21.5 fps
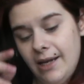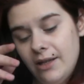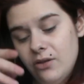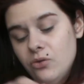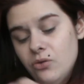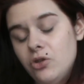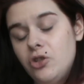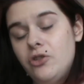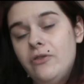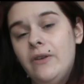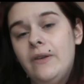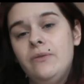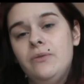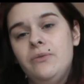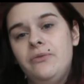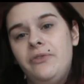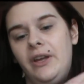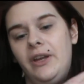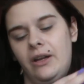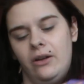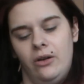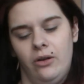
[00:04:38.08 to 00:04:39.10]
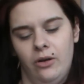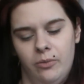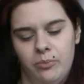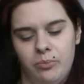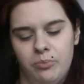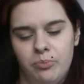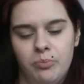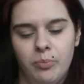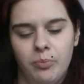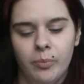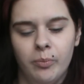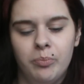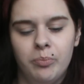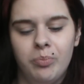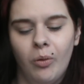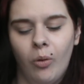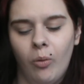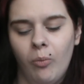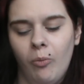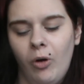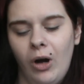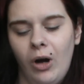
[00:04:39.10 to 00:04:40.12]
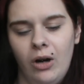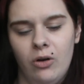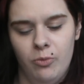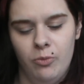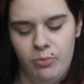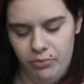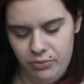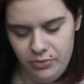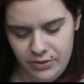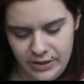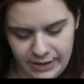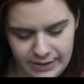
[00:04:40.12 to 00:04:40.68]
Et donc je vais vous faire... Euh, pour moi le plus